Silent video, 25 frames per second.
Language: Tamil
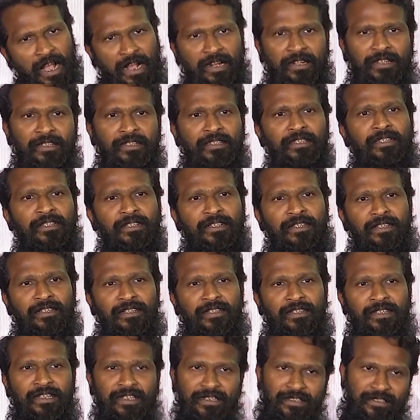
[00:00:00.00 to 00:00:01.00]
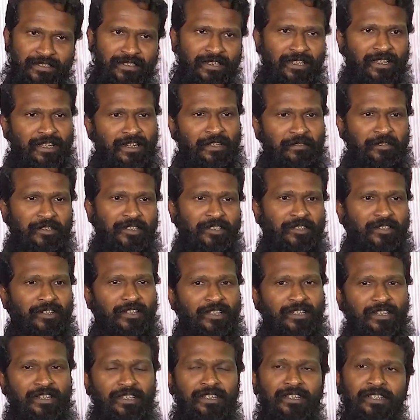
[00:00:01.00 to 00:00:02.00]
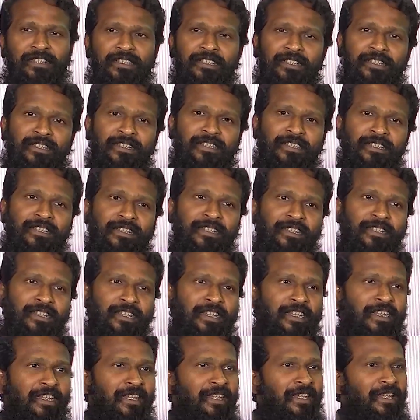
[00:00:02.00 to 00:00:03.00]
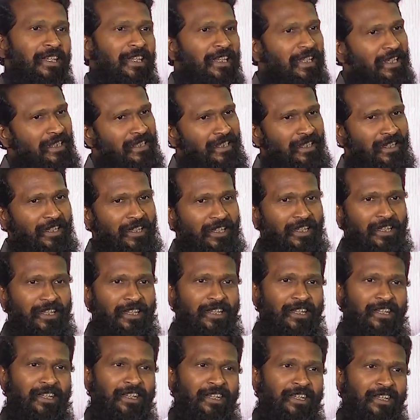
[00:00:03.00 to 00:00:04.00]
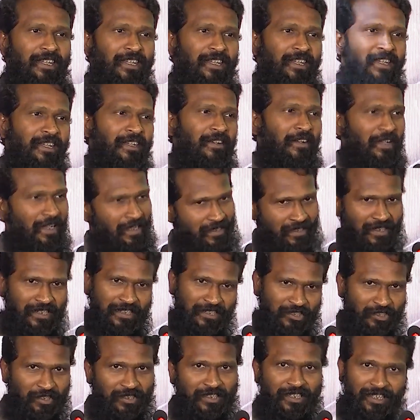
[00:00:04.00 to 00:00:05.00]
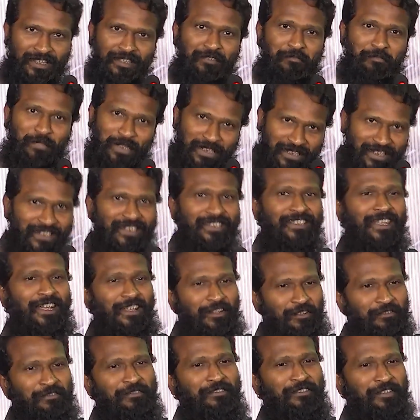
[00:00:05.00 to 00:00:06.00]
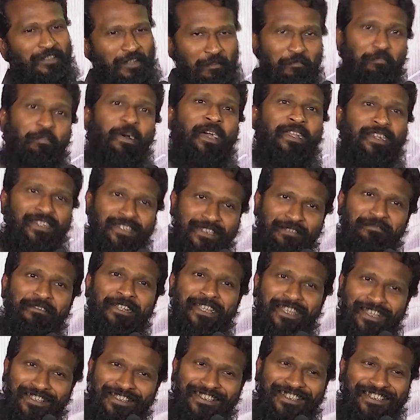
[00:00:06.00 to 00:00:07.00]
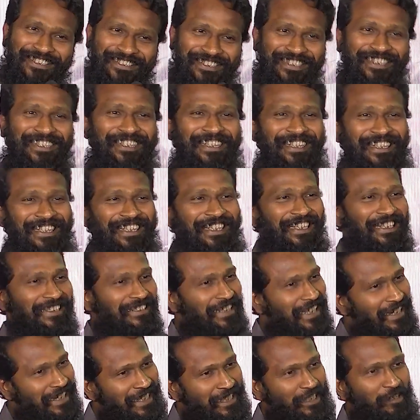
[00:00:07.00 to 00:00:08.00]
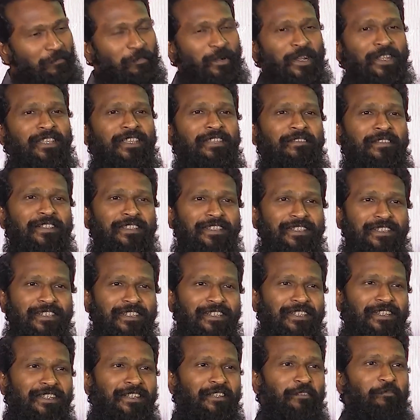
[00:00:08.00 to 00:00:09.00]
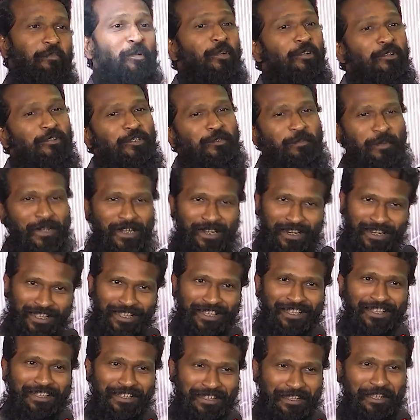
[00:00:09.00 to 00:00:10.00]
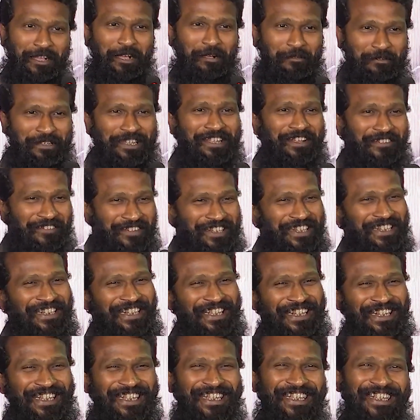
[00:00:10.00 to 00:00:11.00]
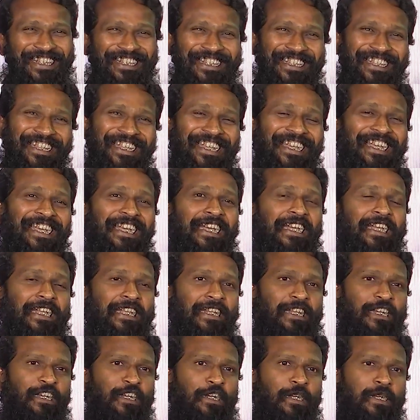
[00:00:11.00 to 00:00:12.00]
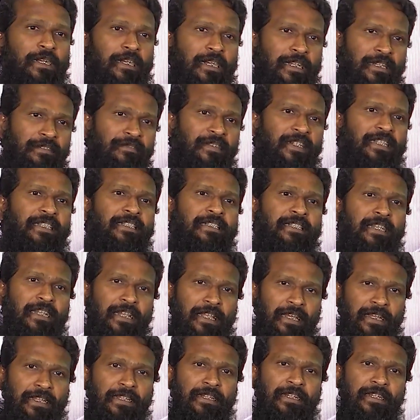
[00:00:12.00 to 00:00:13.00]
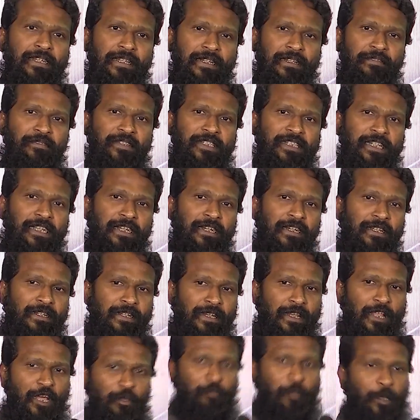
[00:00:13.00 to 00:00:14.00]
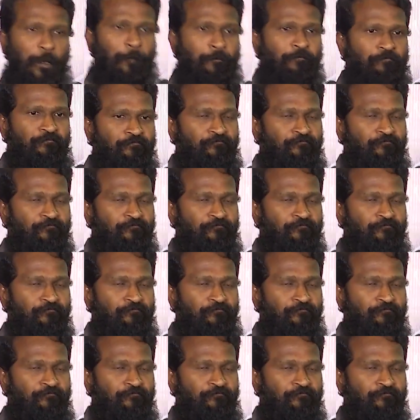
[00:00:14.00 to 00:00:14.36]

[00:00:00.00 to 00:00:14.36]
அடுத்த ஈஸியான விஷயம் என்னென்னா இதை அது கஷ்டம்தான் பட் இருந்தாலும் கம்பேரிட்டிவ்லி அது ஈஸி சரி இந்த படத்தை வந்து ப்ரொடியூஸ் பண்ணலாம் அப்படி அப்படின்னு நினைக்கிறது ஏன்னா கன்வென்ஷனலாக இருக்கிற விஷயங்கள் இல்லாமல்